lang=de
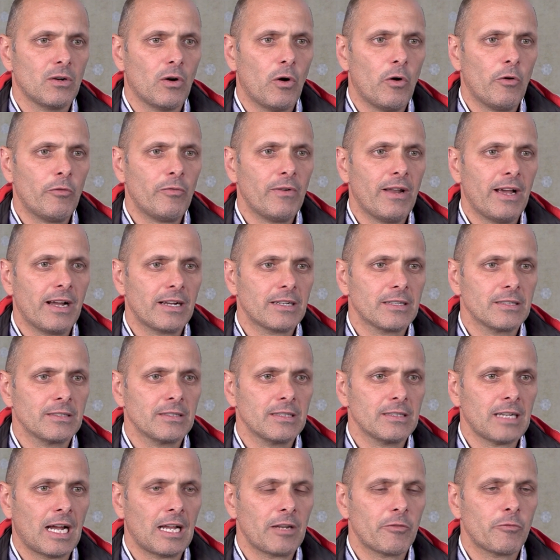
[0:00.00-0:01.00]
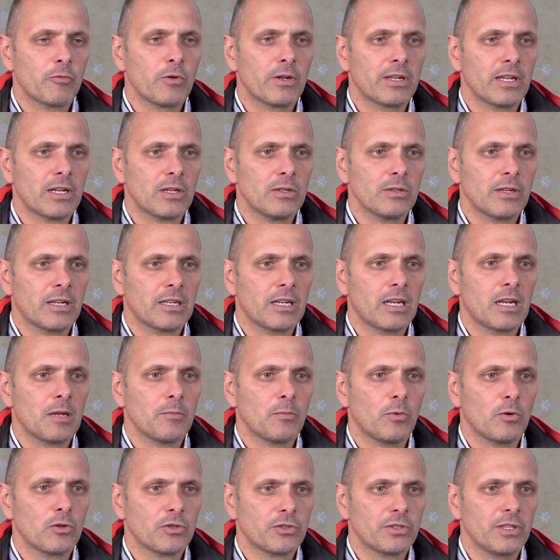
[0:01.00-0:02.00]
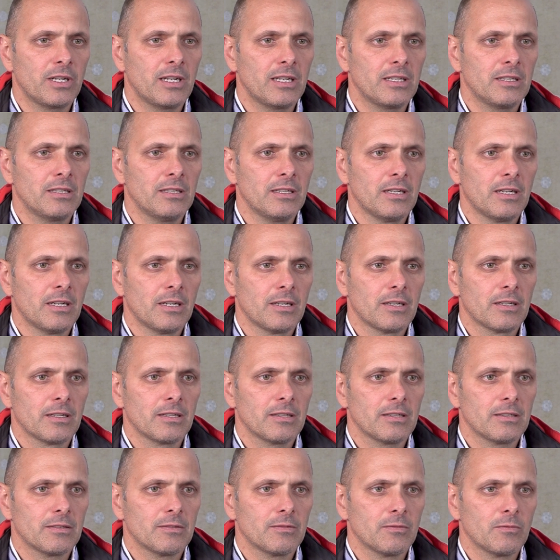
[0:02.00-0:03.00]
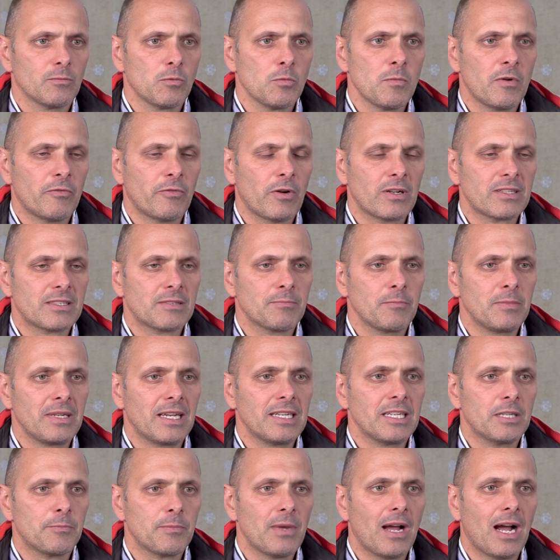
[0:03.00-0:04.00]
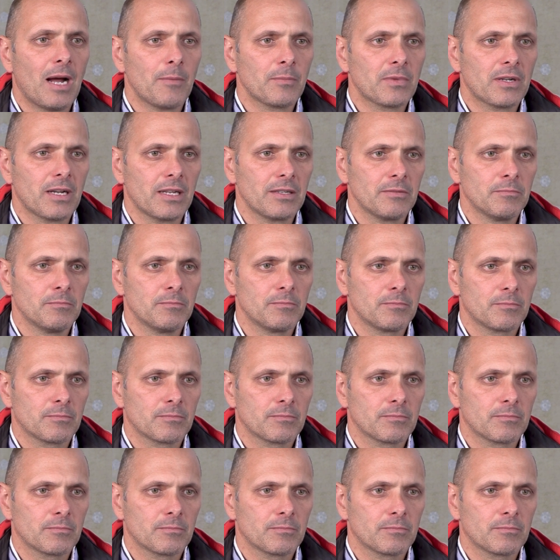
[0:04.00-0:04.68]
Auflagen, Anforderungen an der Baustelle, wo man fast mehr nicht mehr haben kann.